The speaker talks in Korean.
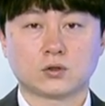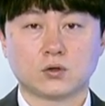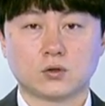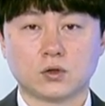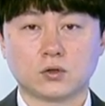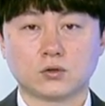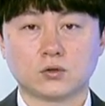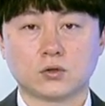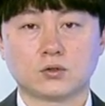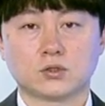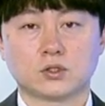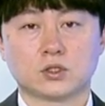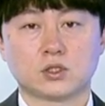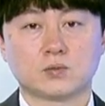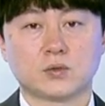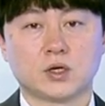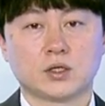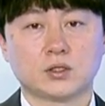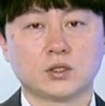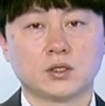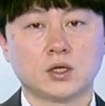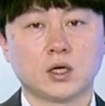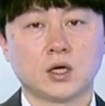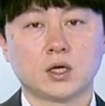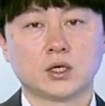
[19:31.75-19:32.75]

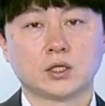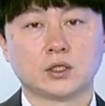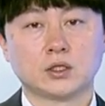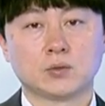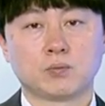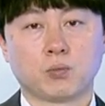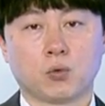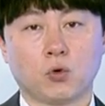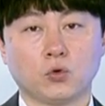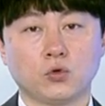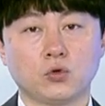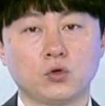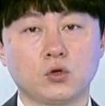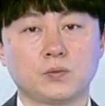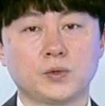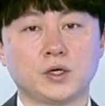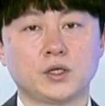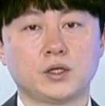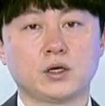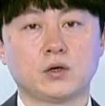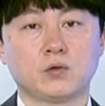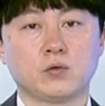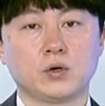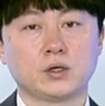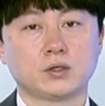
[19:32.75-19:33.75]
떨어졌지만은 이 본업에
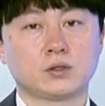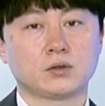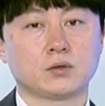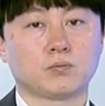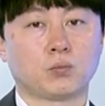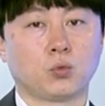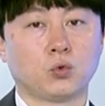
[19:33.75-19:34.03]
대한 회,